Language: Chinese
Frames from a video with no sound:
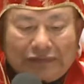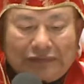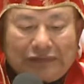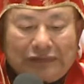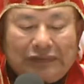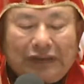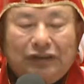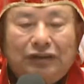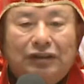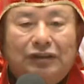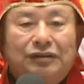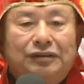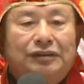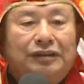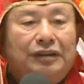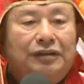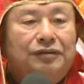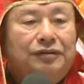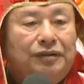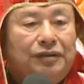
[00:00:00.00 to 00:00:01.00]
那这个
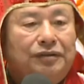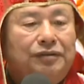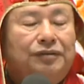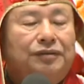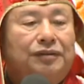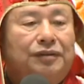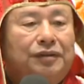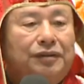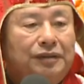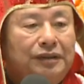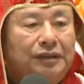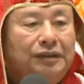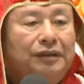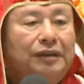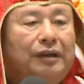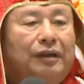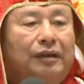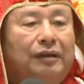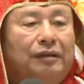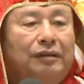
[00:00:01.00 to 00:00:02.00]
前身舍利
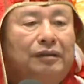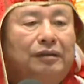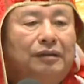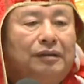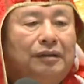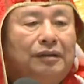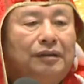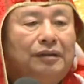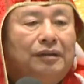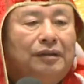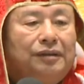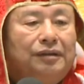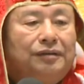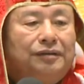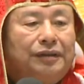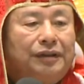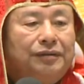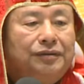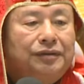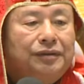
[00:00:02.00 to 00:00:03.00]
呀，
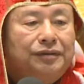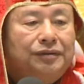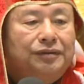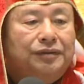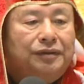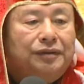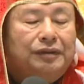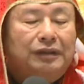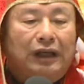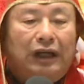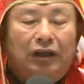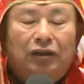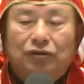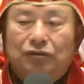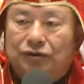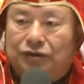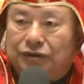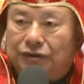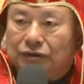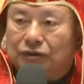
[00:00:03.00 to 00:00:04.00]
前身舍利还有
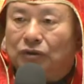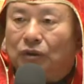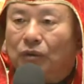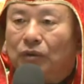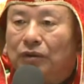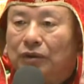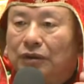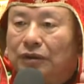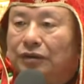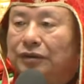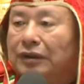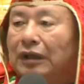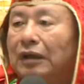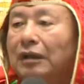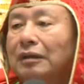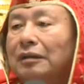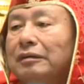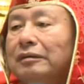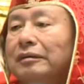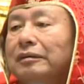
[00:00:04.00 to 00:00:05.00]
石头和尚，
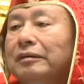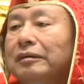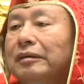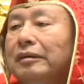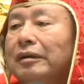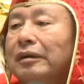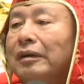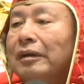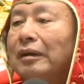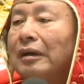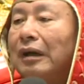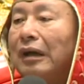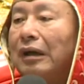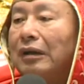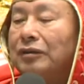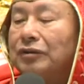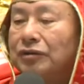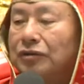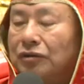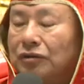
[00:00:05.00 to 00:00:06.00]
啊，
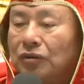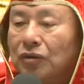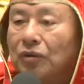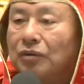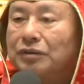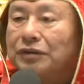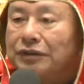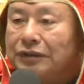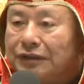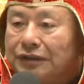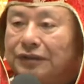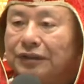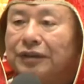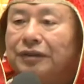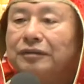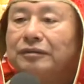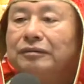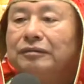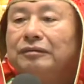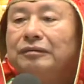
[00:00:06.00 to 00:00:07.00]
石头西
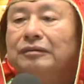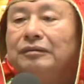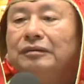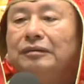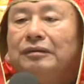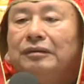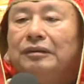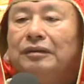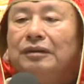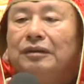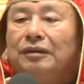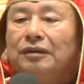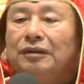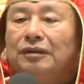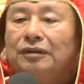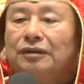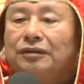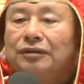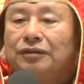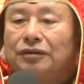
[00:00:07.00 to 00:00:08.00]
迁，
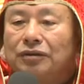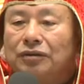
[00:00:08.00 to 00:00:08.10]
石